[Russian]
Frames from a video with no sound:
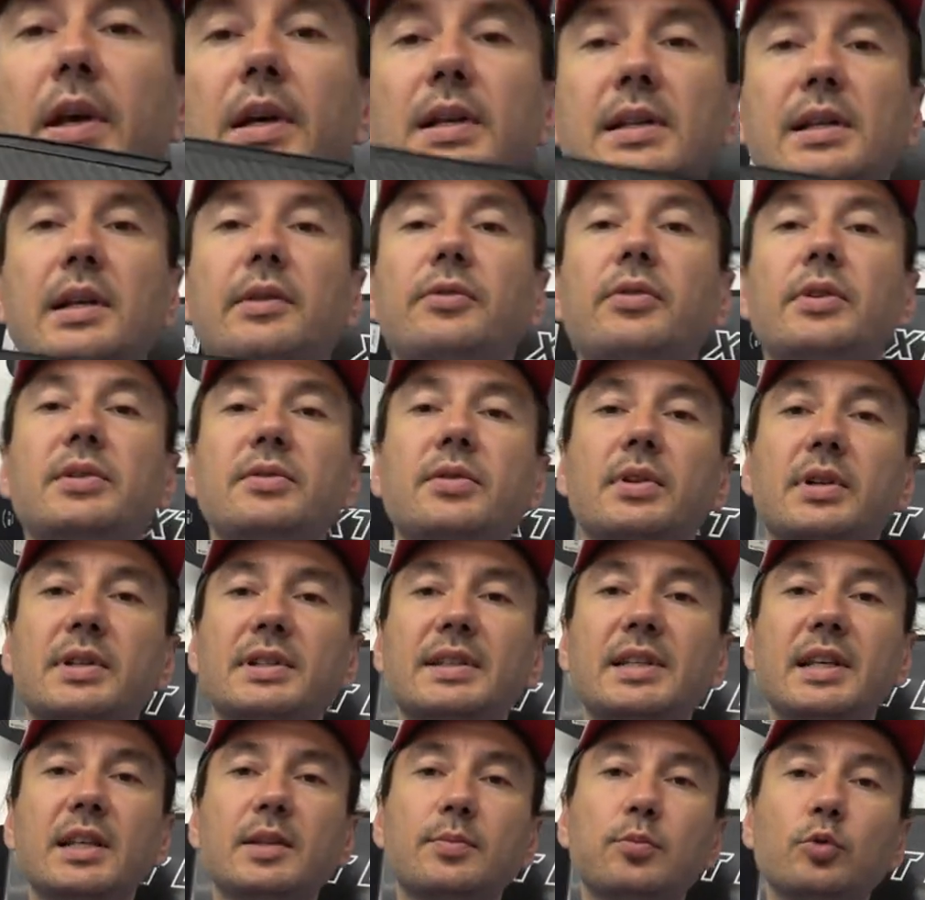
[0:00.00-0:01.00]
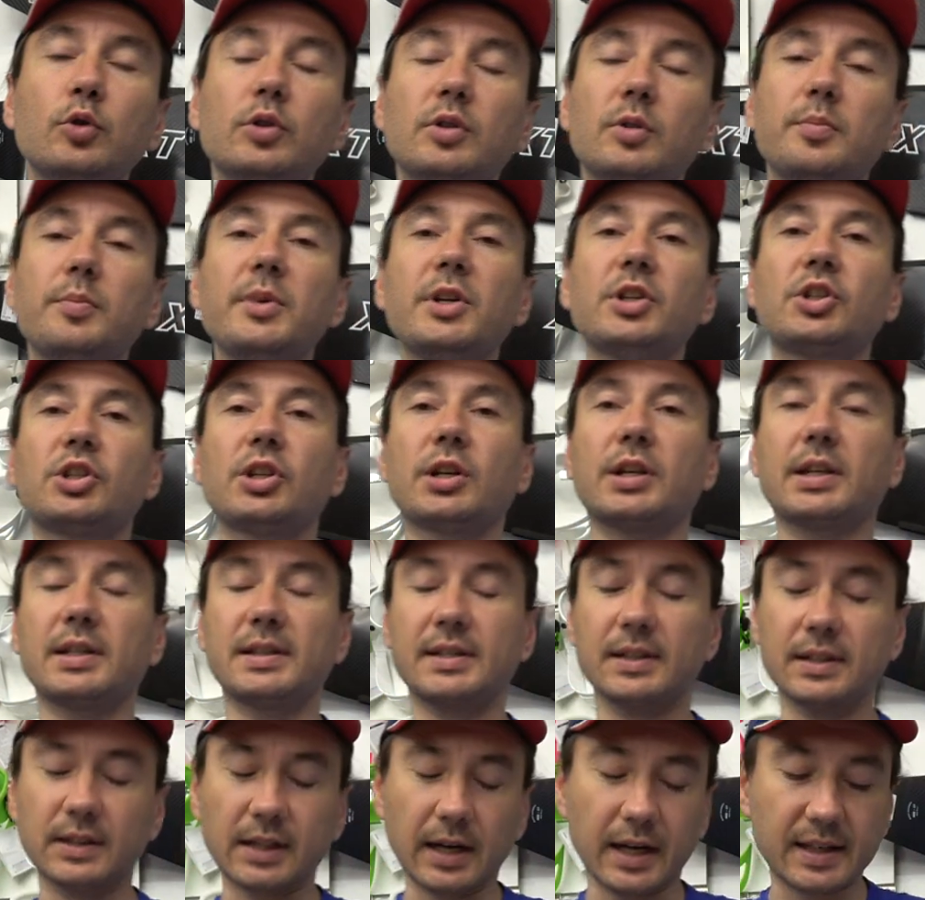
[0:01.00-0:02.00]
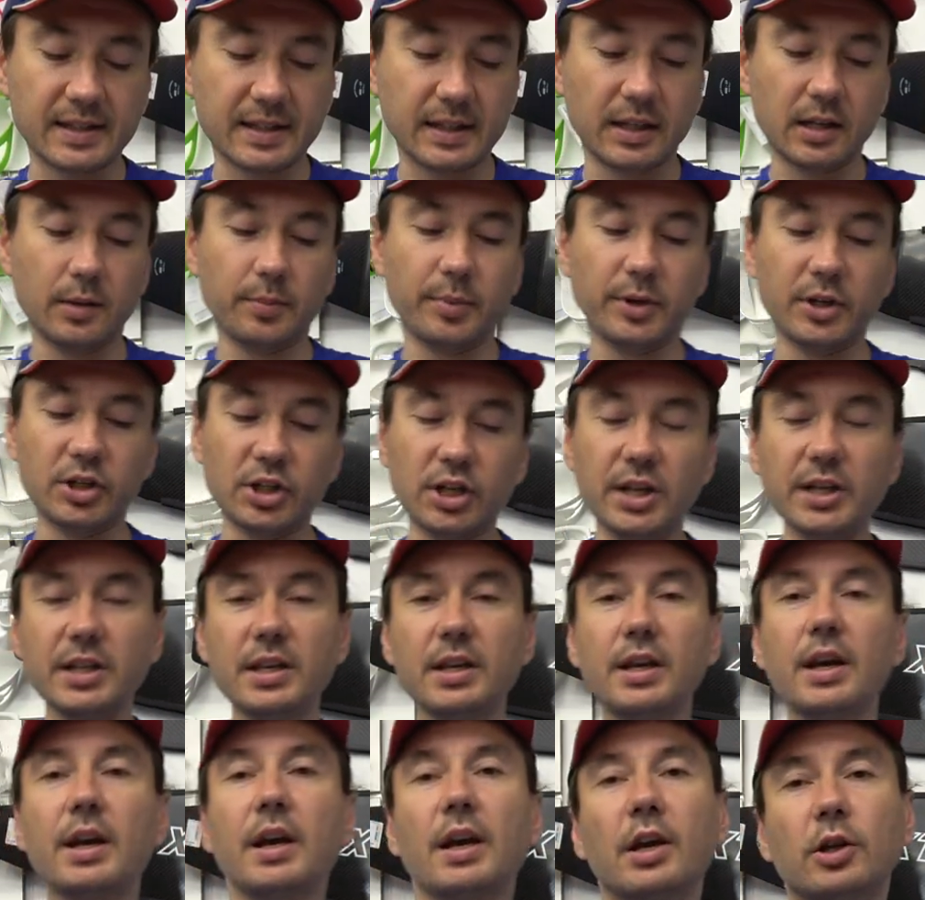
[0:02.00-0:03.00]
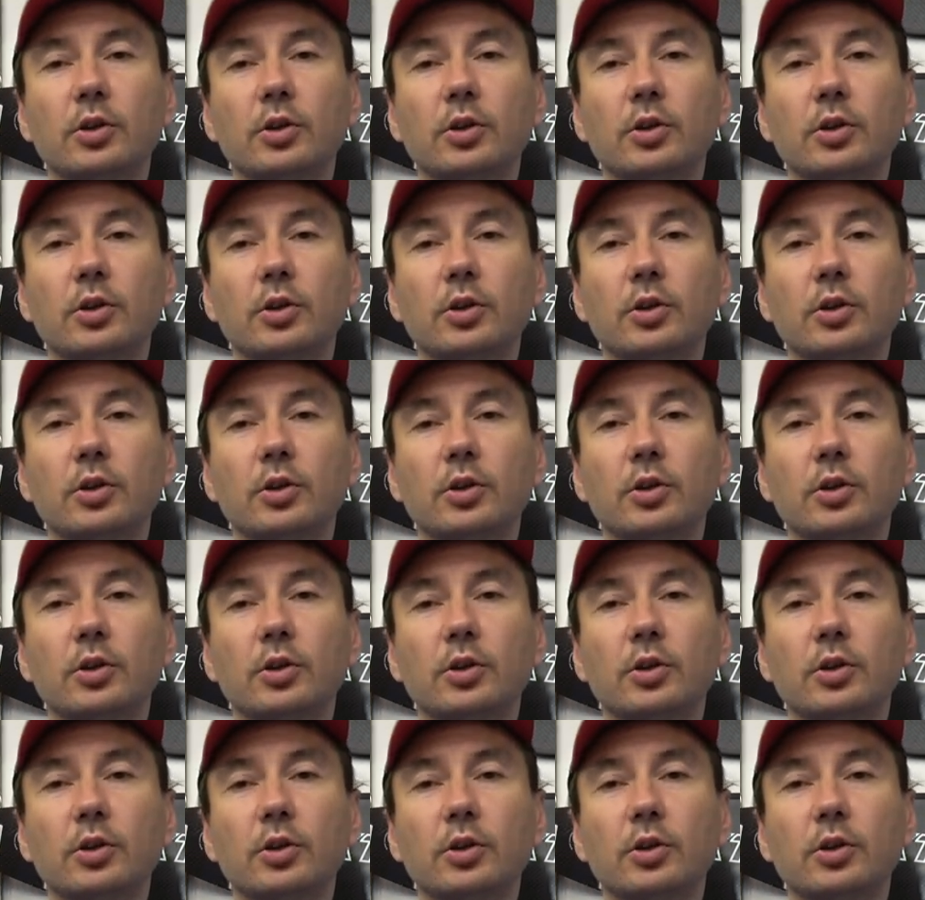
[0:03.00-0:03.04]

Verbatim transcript: Соответственно, здесь будет меньшая концентрация напряжений,